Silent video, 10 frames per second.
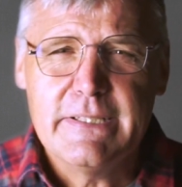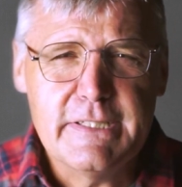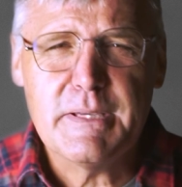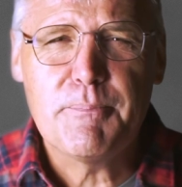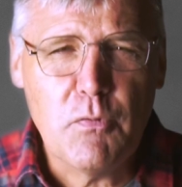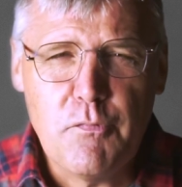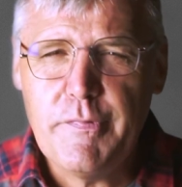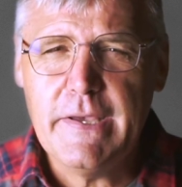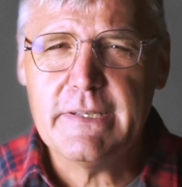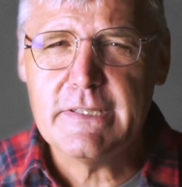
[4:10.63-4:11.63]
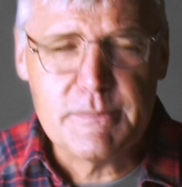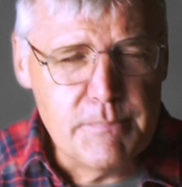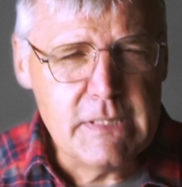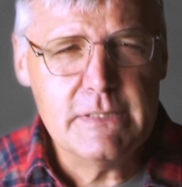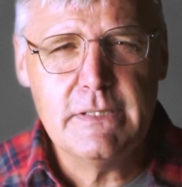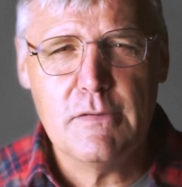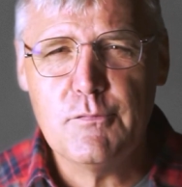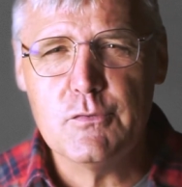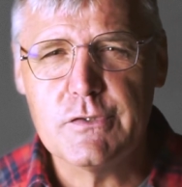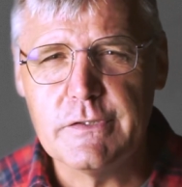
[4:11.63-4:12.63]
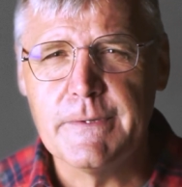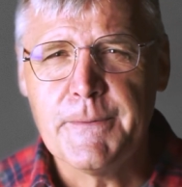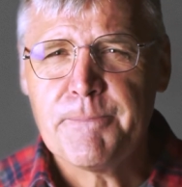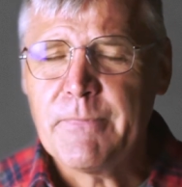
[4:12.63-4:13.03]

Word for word: dieser Prophet, ist mitten in der Wüste